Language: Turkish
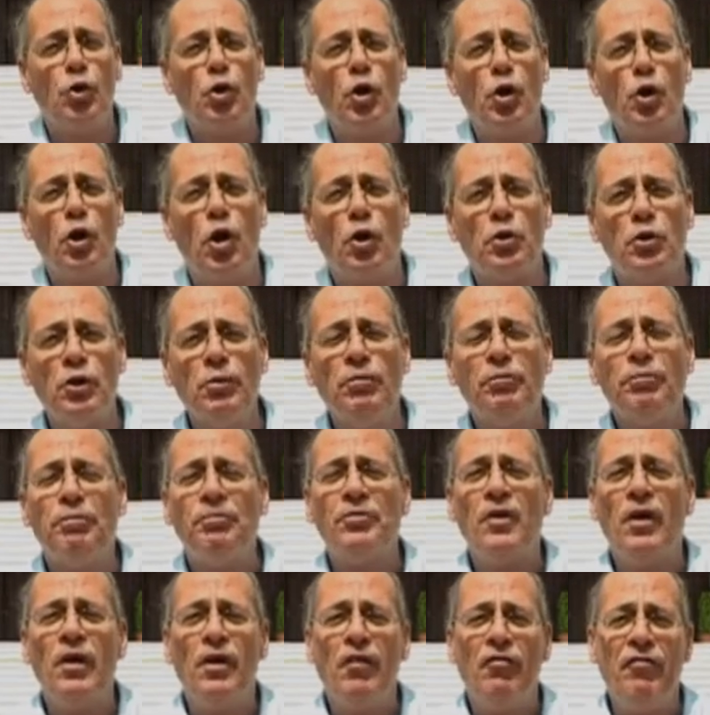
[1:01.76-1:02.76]
uygun gördüm
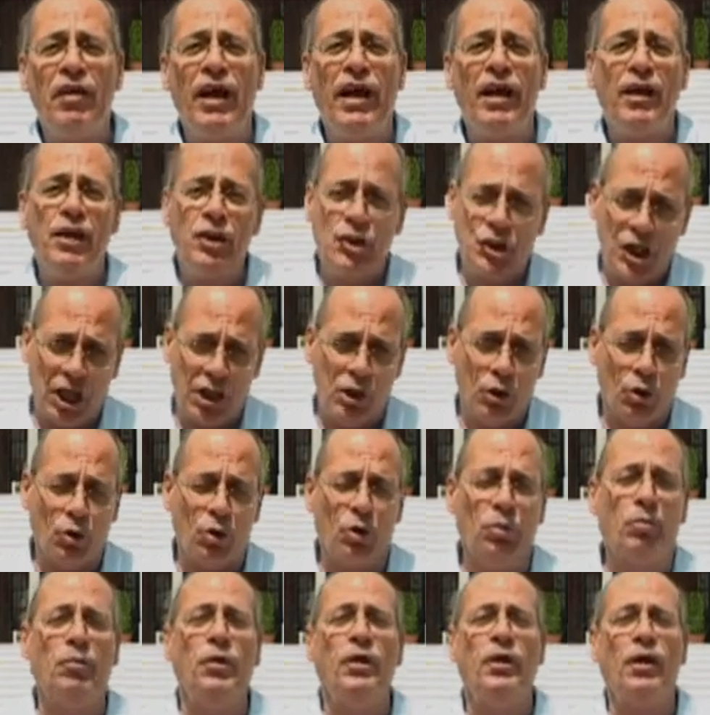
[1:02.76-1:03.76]
ve
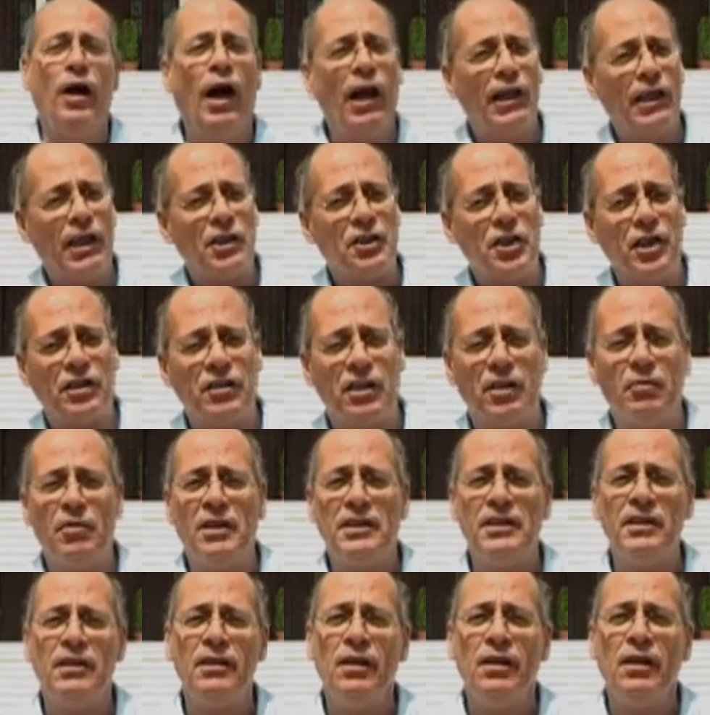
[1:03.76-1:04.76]
çekiyorum. Allah
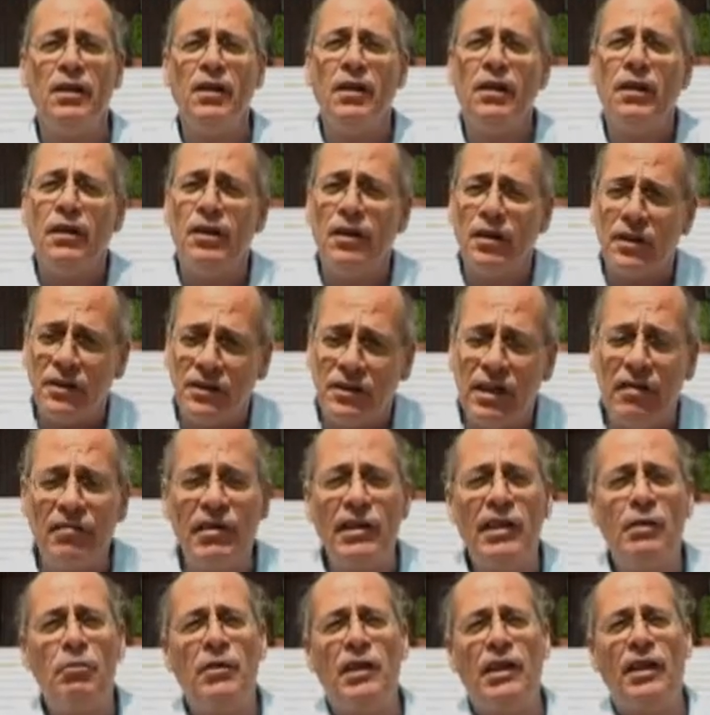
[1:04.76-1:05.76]
çektirmesin. Ee,
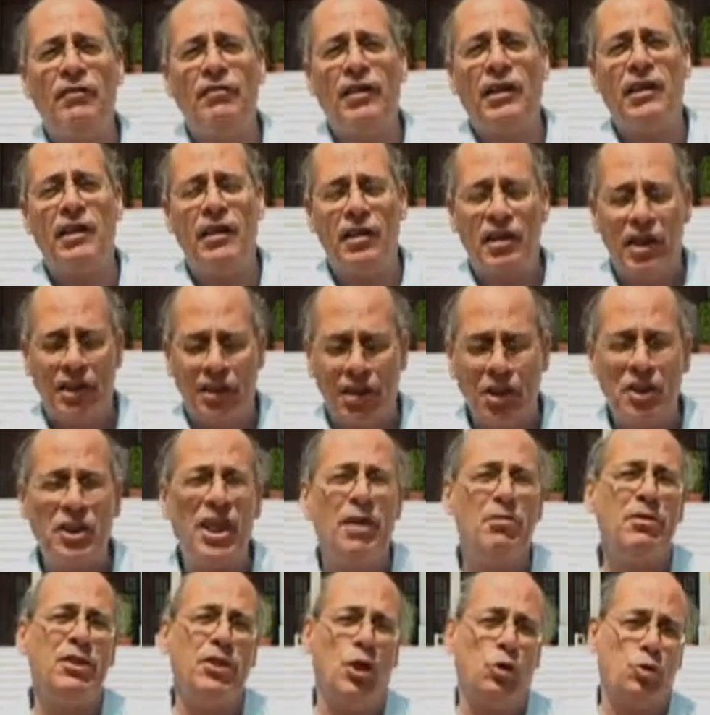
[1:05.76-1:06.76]
sevgili milletvekili
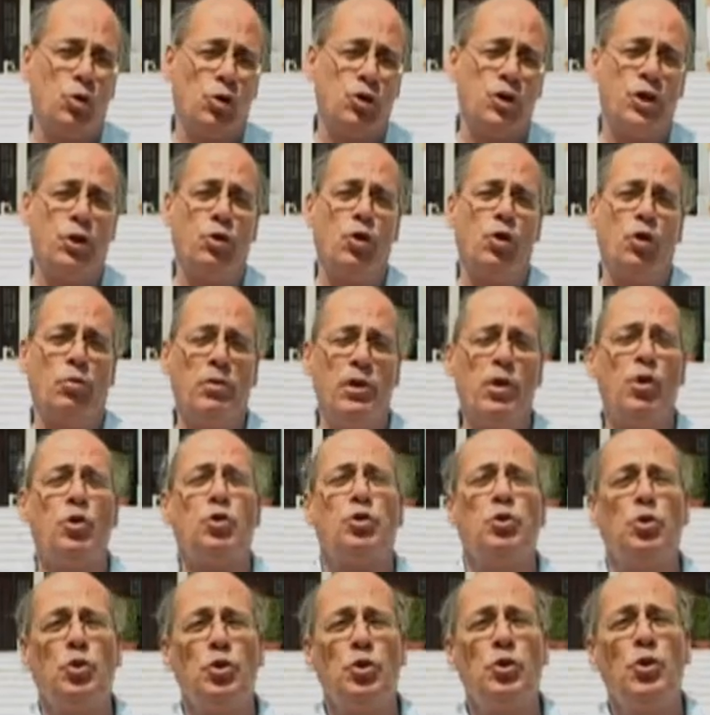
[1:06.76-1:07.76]
kardeşlerimiz de çok çekiyor
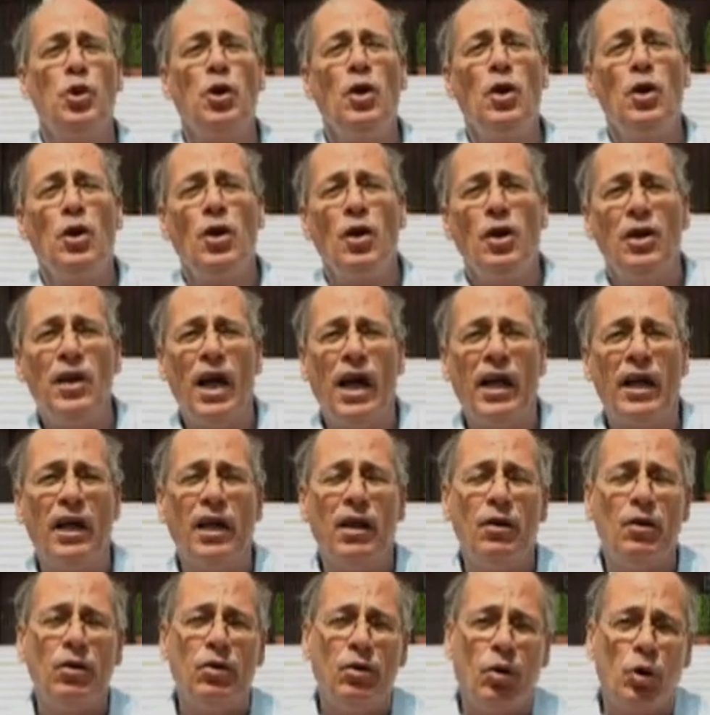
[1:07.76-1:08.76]
biliyorsunuz.
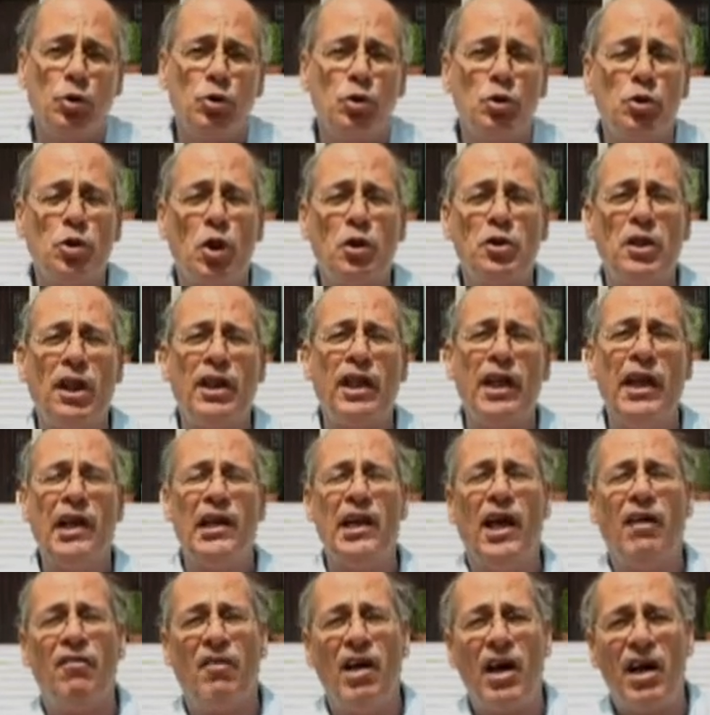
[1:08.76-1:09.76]
Yani 34 e, tane
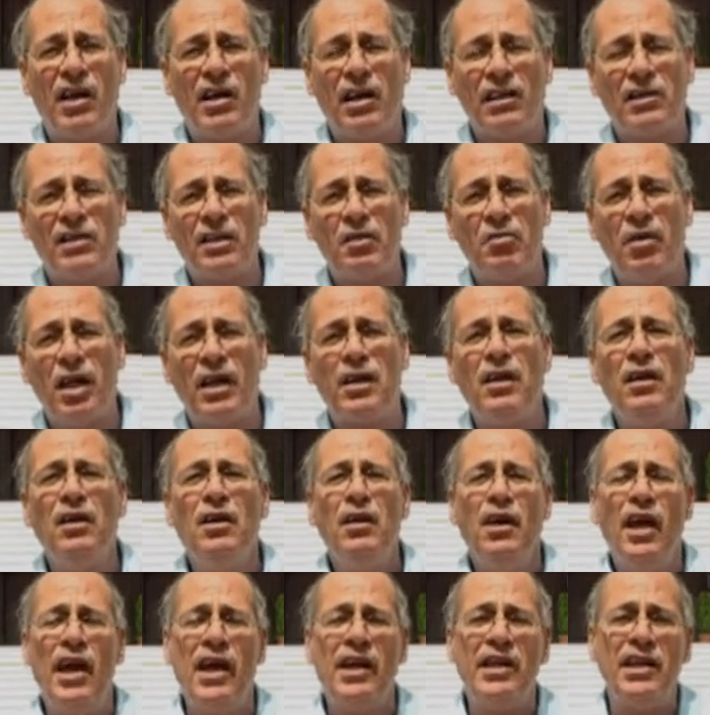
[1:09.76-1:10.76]
eli havaya kaldırmak,
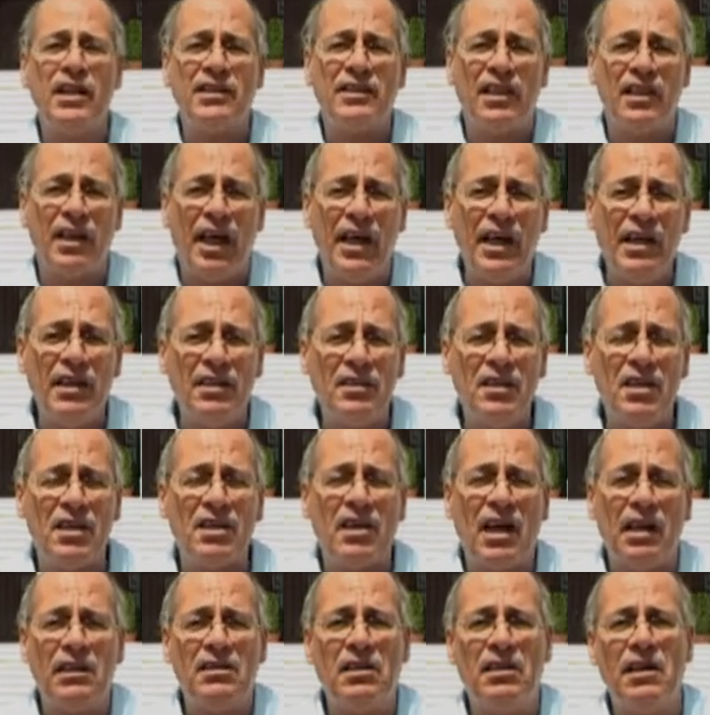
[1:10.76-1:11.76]
her yasada
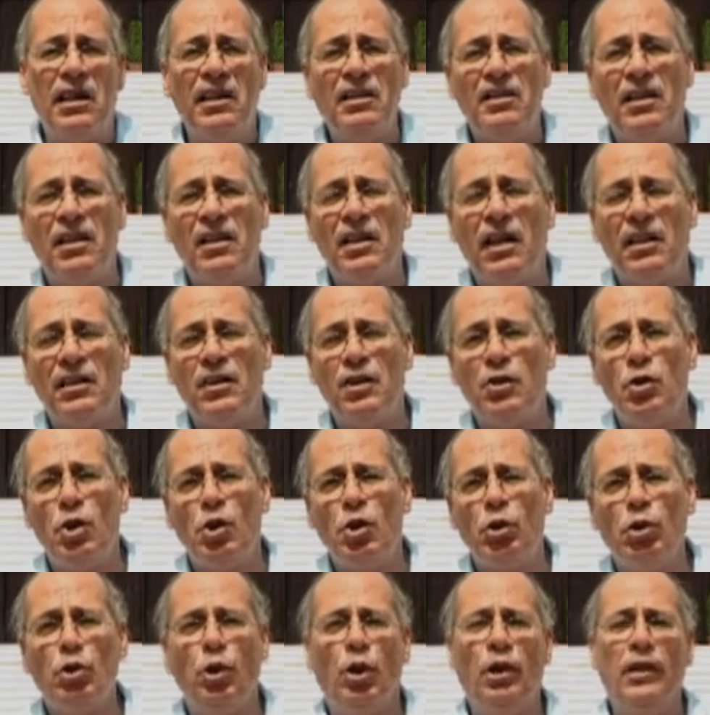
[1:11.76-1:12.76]
indir kaldır indir kaldır
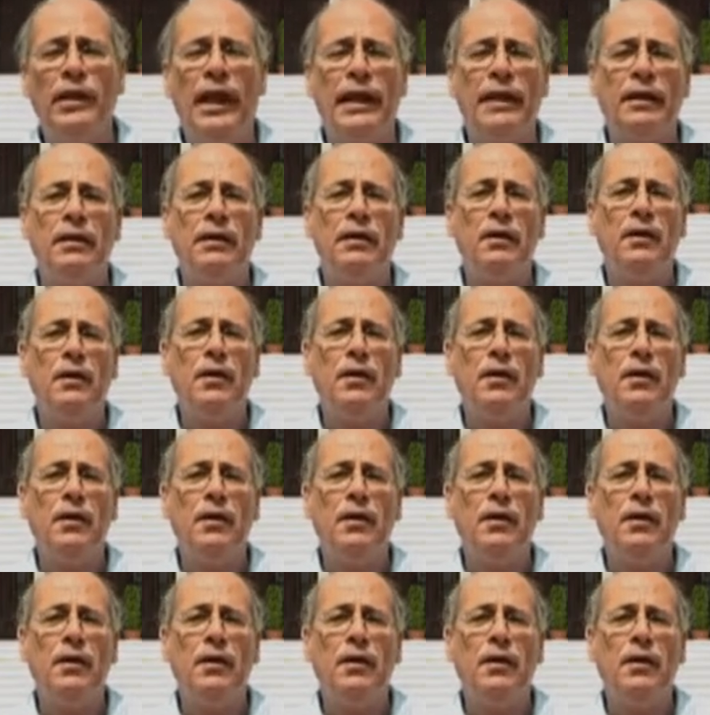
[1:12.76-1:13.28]
yoruluyorlar.